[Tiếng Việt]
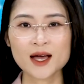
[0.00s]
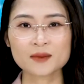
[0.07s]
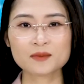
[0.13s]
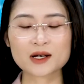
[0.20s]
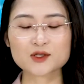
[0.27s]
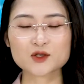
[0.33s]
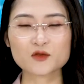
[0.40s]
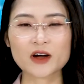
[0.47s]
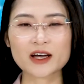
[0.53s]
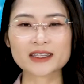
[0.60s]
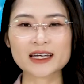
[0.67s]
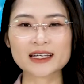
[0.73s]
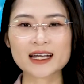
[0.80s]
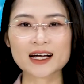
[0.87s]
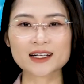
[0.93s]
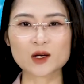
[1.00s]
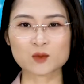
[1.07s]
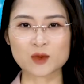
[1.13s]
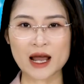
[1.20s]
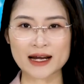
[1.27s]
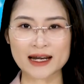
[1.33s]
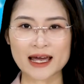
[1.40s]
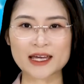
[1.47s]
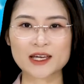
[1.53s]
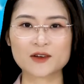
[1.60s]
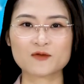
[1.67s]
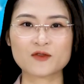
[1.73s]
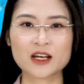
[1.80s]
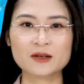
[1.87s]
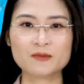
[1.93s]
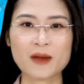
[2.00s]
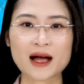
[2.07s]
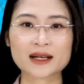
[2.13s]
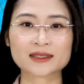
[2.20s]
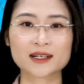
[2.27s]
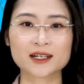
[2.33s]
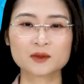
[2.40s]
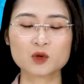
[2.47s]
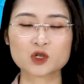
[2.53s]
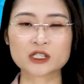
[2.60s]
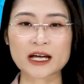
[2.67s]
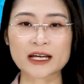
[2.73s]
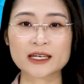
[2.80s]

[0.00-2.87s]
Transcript: Mặc dù vậy, tính năng độc lạ này vẫn mang tới một trải